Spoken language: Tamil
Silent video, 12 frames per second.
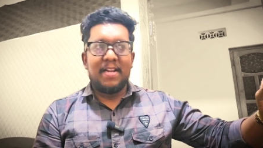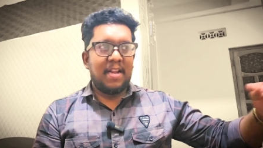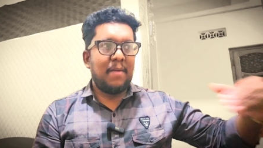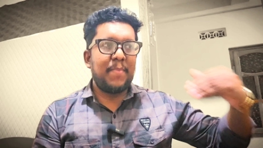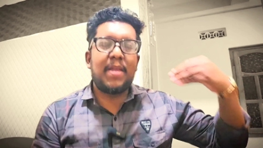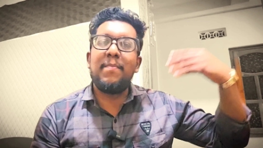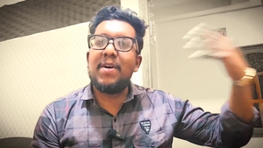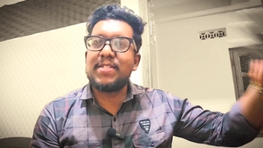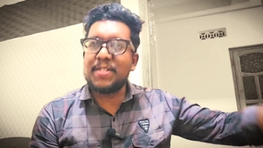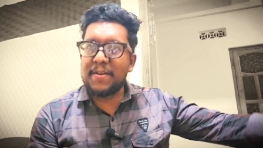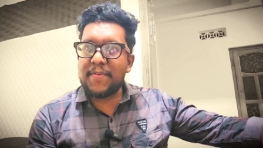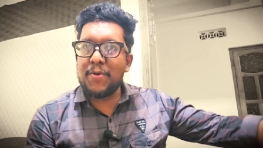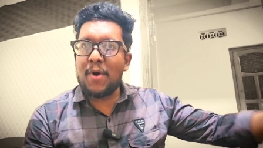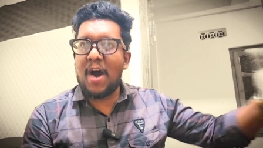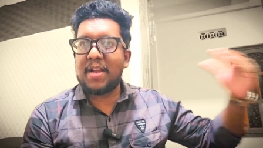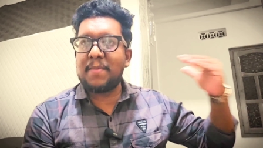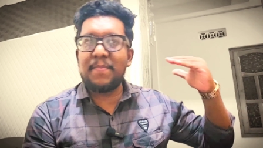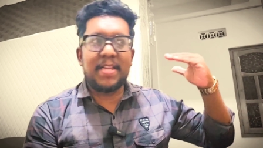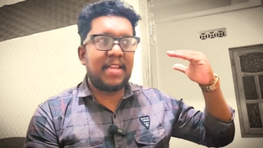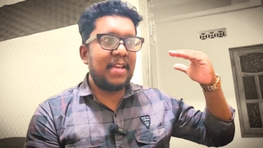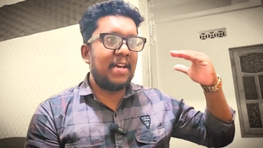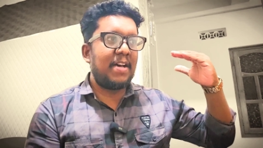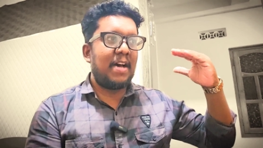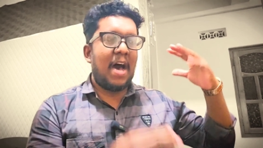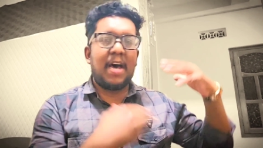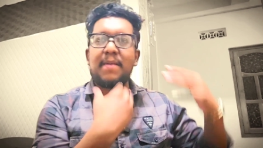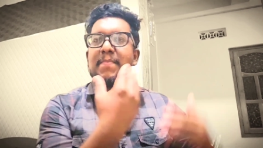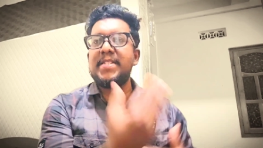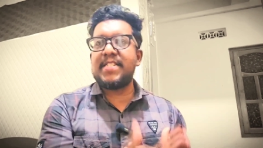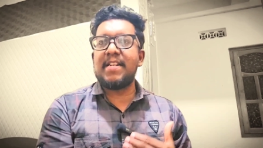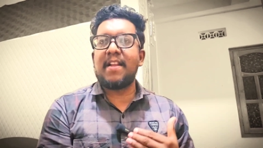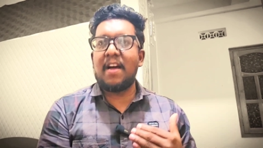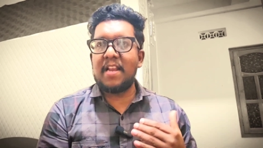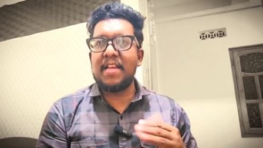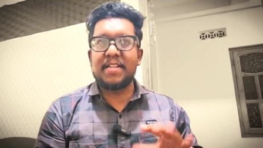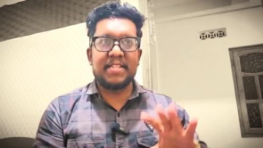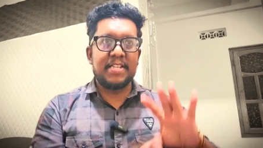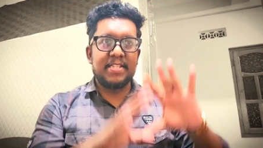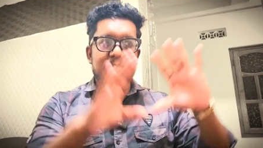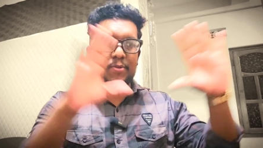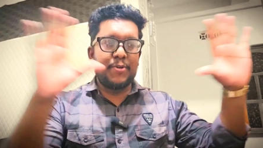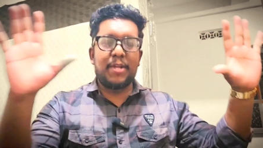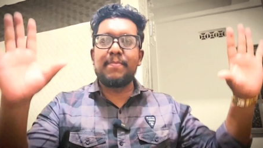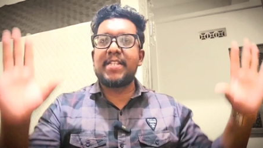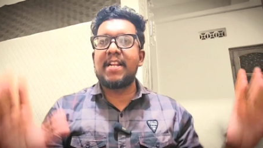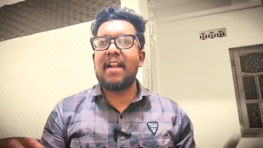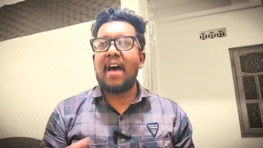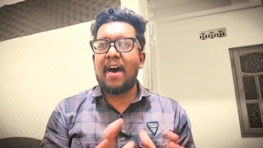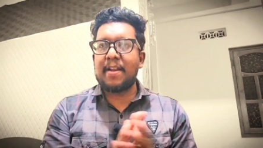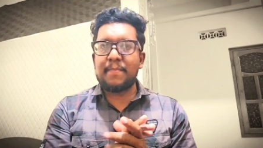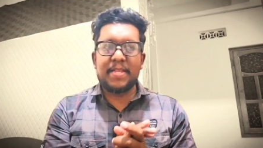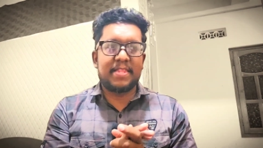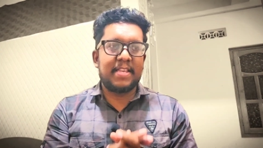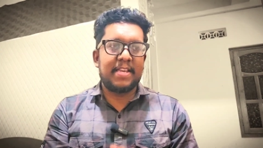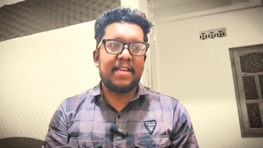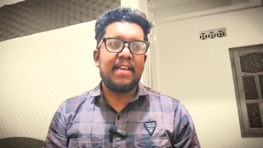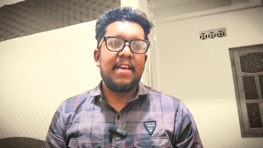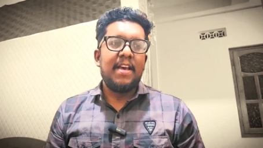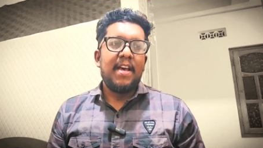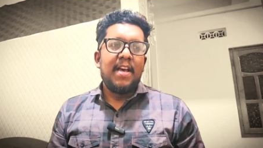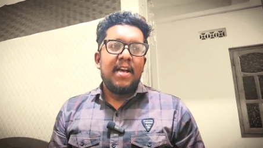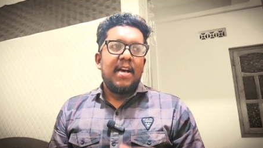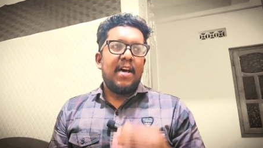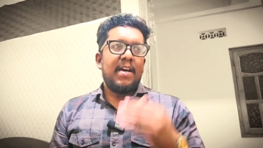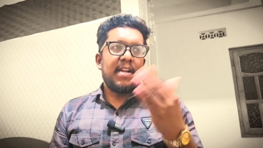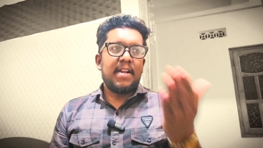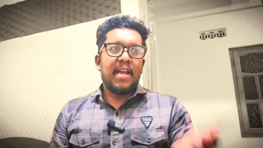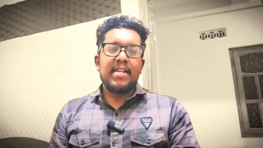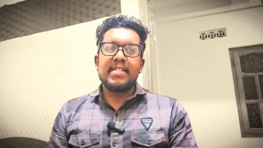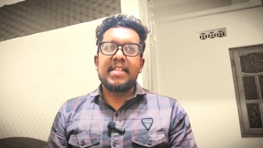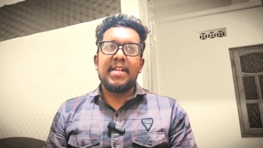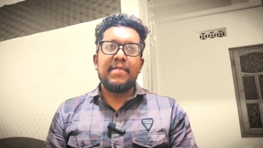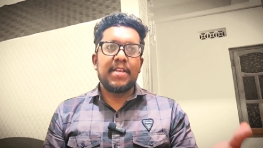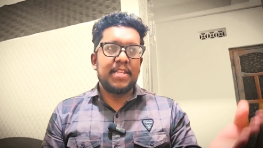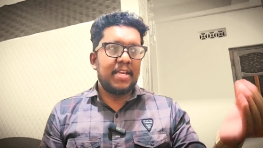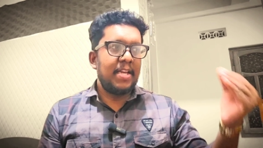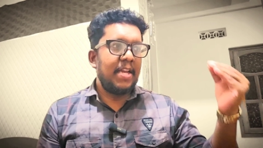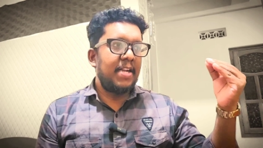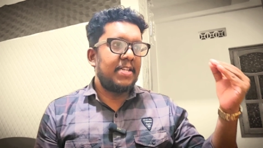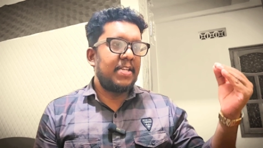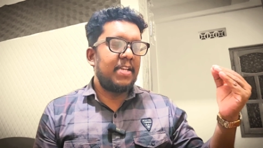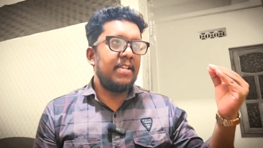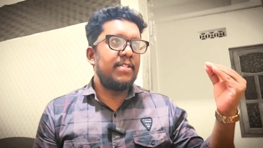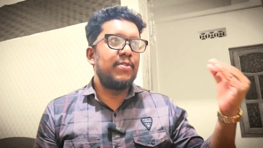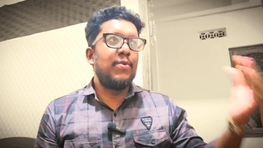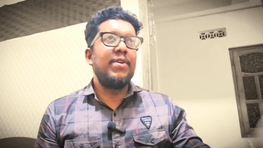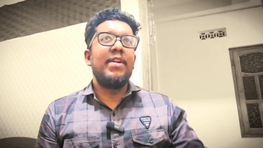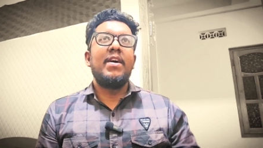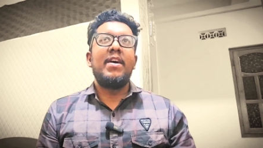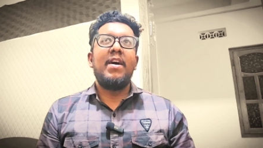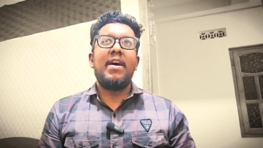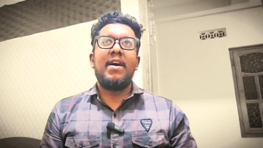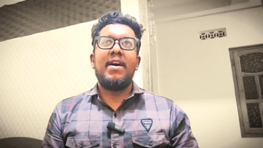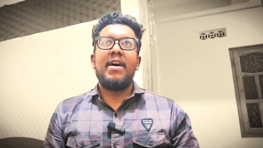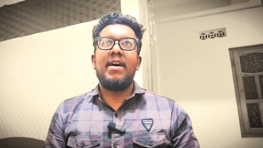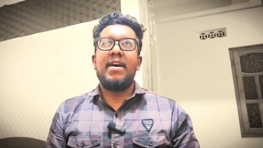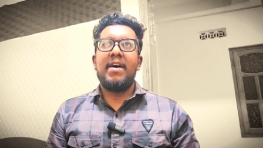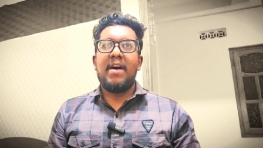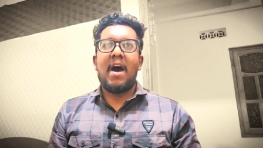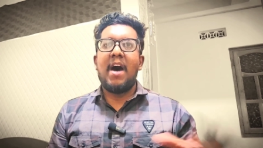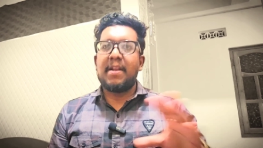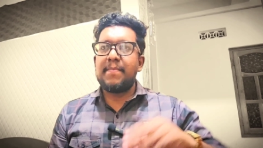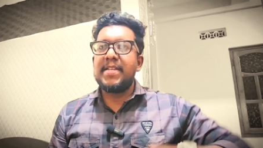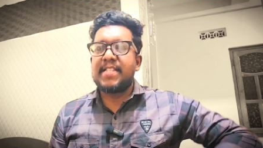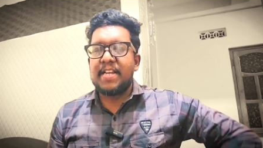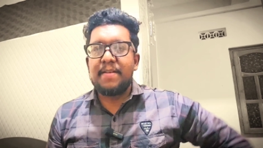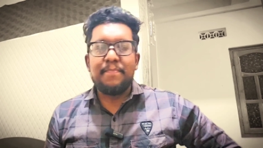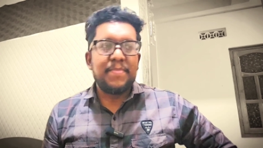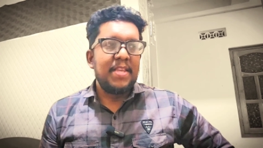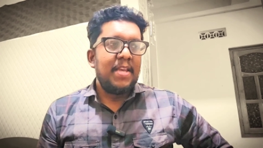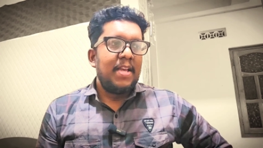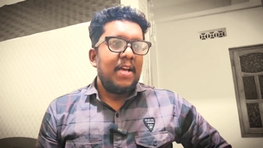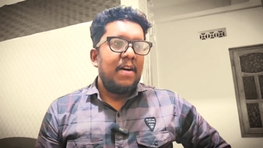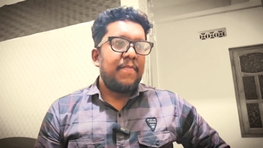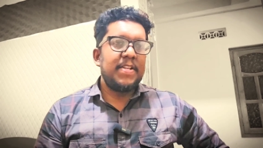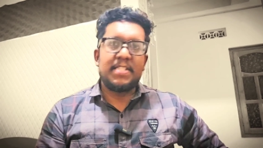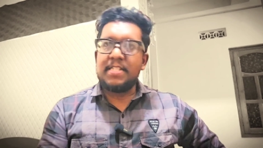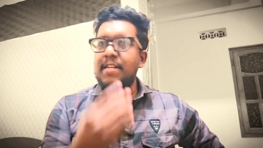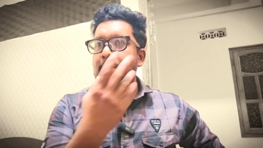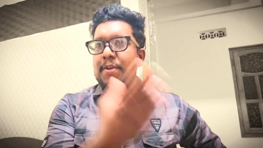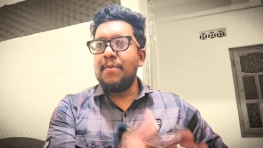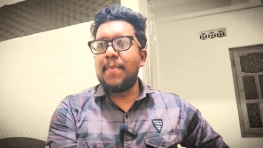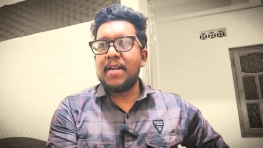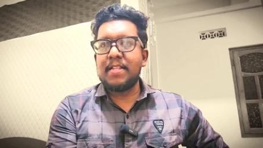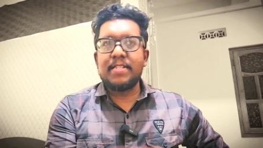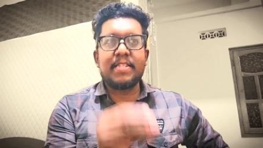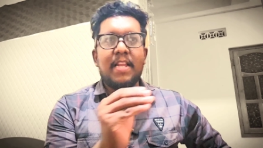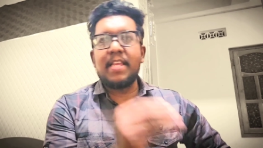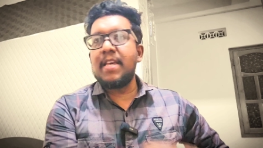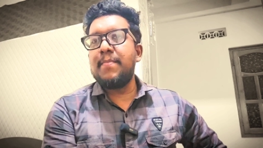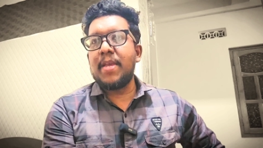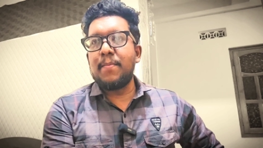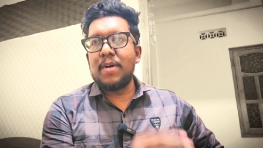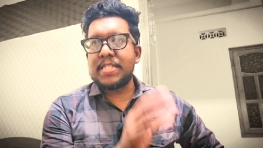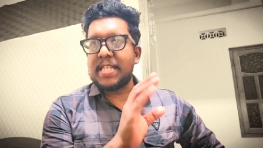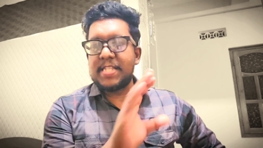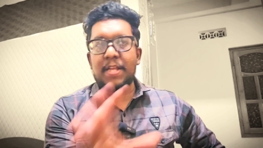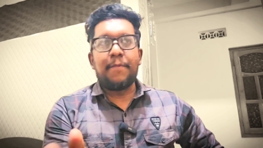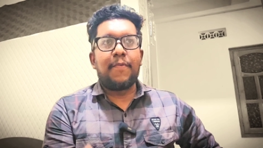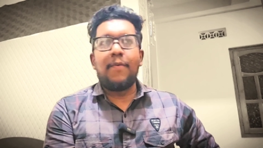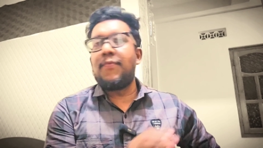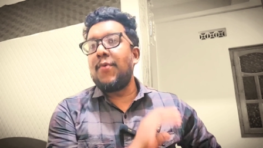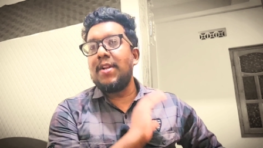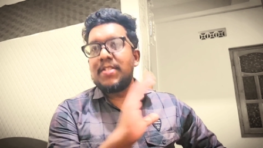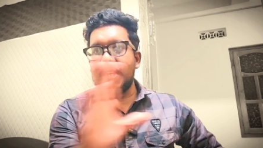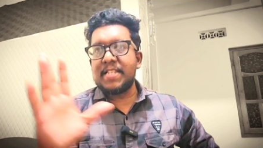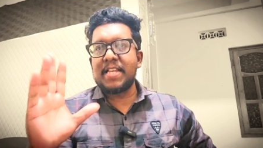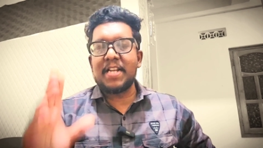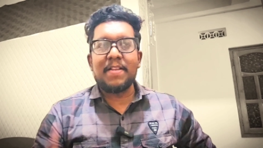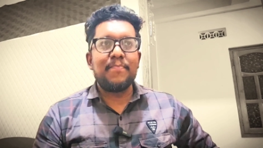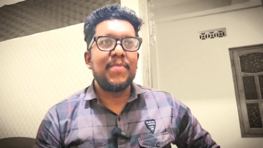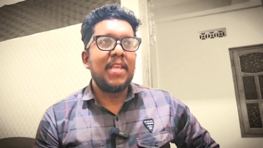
நான் பிக் பாஸ் ரிவ்யூ ஆரம்பிக்க ஆரம்பிச்ச நாள்ல இருந்து யூடியூப் சேனல் ஆரம்பித்து ரெண்டாயிரத்தி இருபது எட்டு ஜூன் ஆரம்பித்தேன் ஃபர்ஸ்ட் ரிவ்யூ பண்ணது தெலுங்கு பிக் பாஸ் சீசன் ஃபோர் ஃபுல் சீசன்